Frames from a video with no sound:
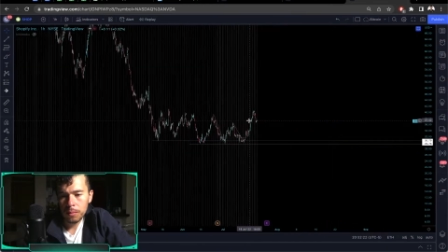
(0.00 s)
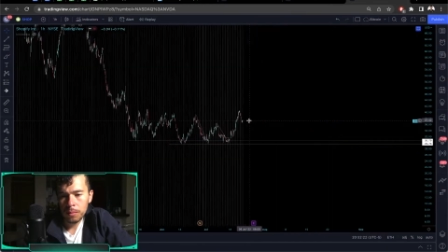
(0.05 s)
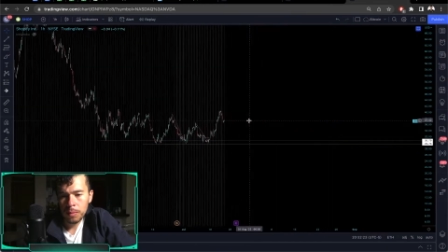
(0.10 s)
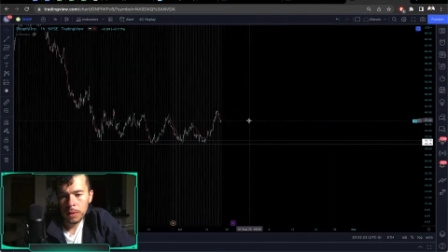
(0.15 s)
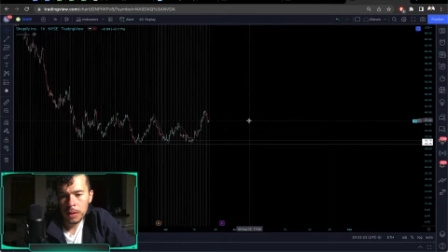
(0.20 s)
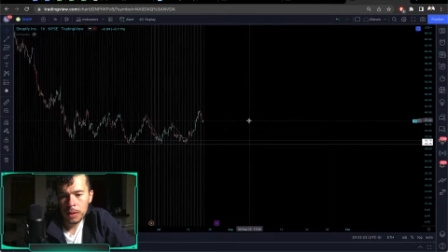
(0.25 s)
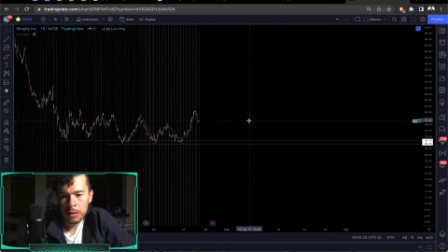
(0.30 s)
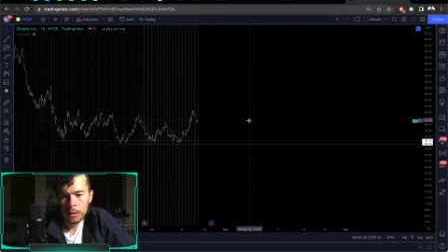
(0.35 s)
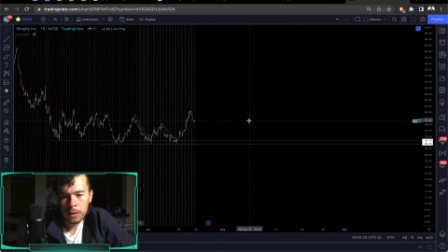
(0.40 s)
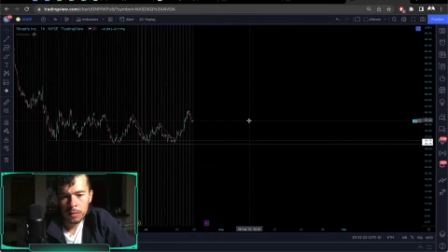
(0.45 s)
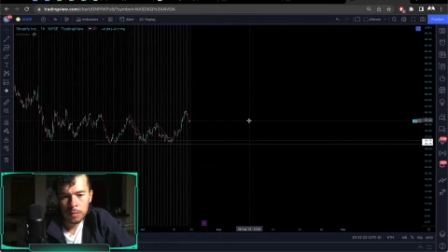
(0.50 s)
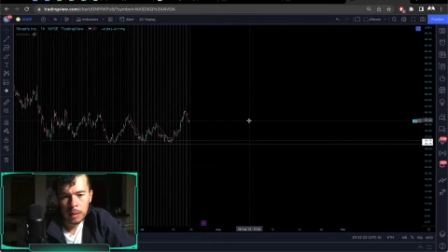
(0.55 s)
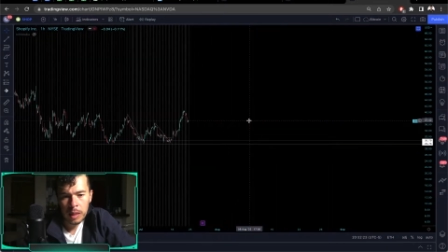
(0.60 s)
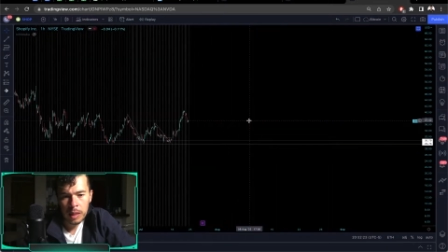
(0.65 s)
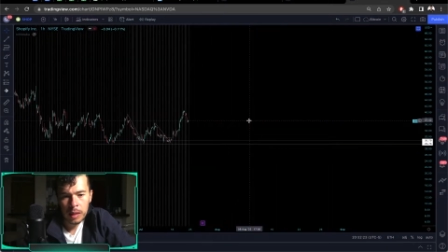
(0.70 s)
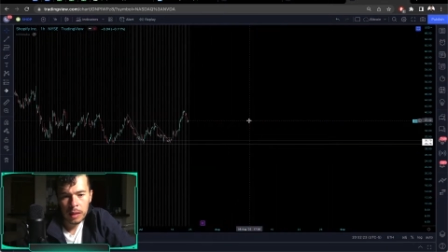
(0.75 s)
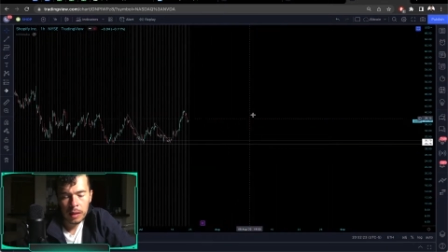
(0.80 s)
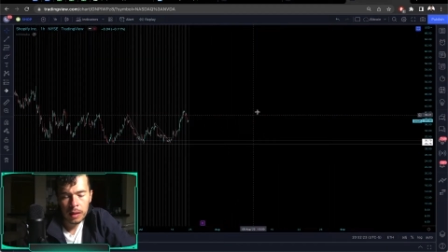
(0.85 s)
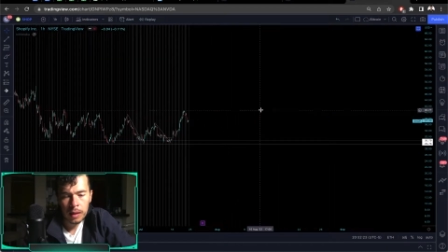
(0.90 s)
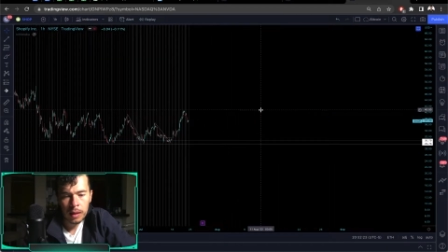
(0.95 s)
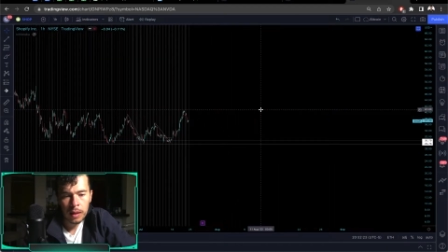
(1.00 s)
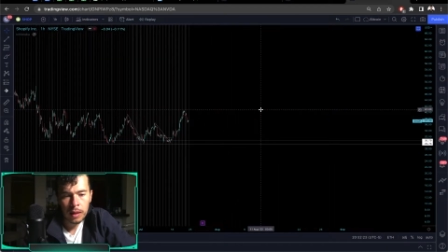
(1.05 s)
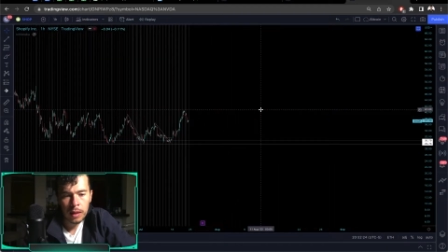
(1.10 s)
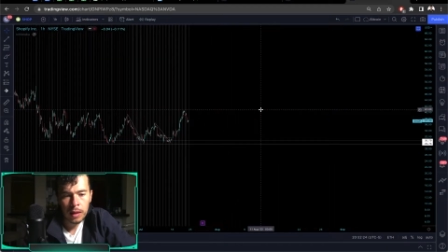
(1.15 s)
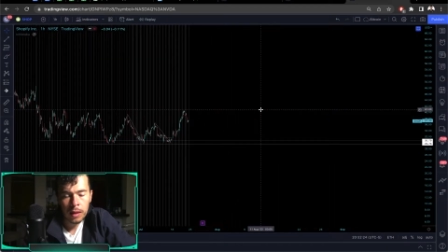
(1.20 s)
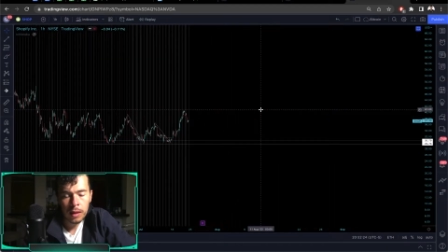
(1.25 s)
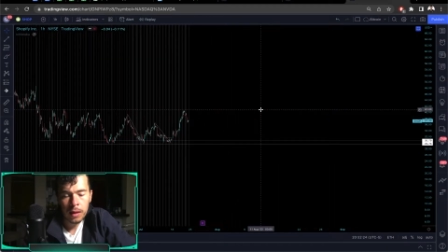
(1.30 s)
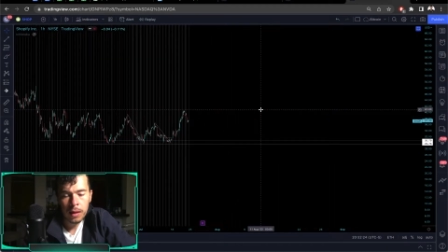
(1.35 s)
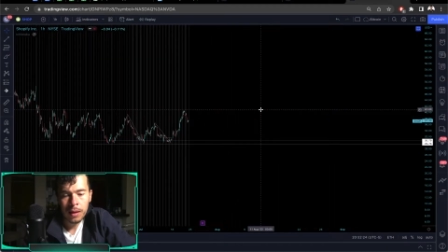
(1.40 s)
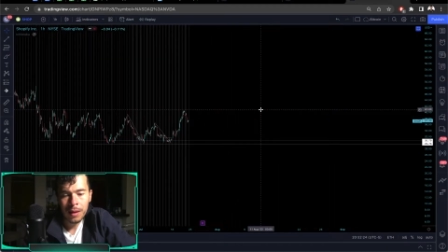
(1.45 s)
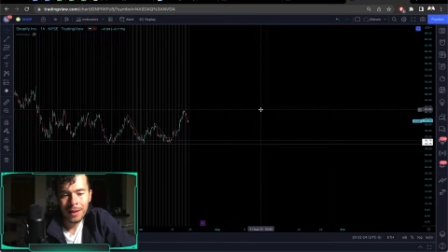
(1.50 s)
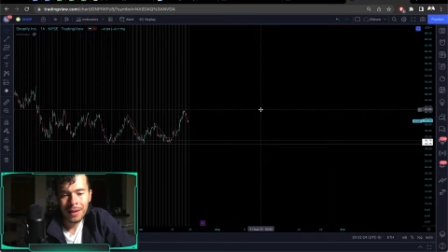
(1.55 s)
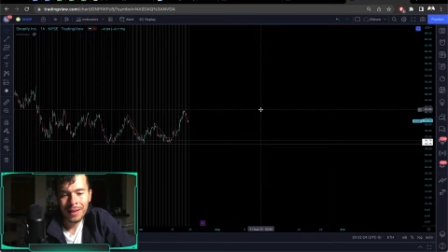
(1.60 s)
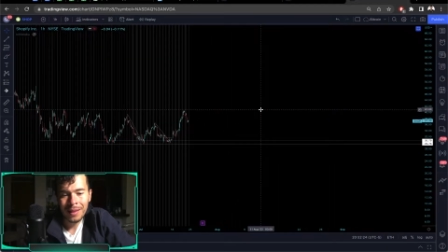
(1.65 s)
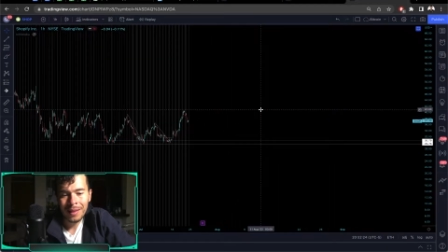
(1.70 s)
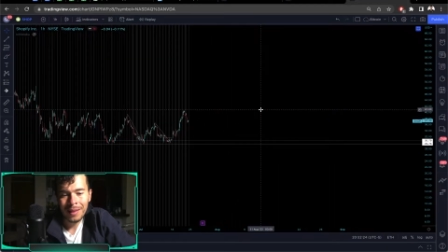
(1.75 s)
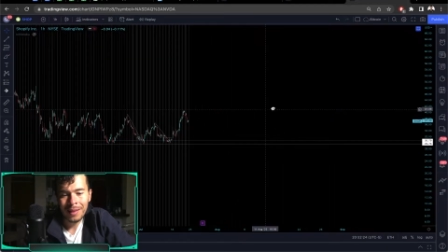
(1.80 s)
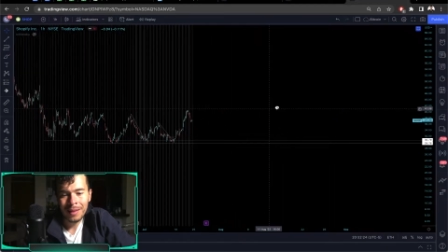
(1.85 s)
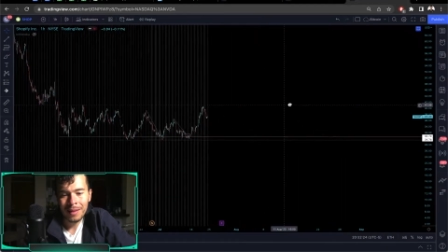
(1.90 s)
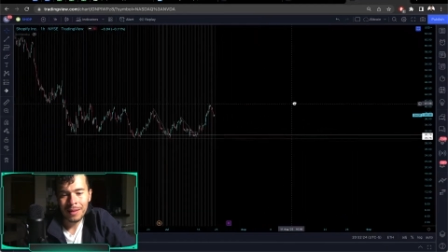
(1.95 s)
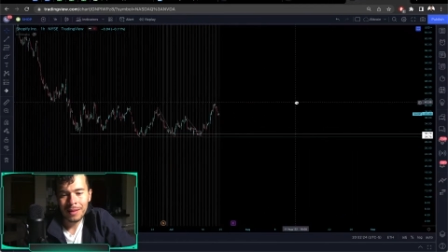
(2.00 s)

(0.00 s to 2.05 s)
Pues para que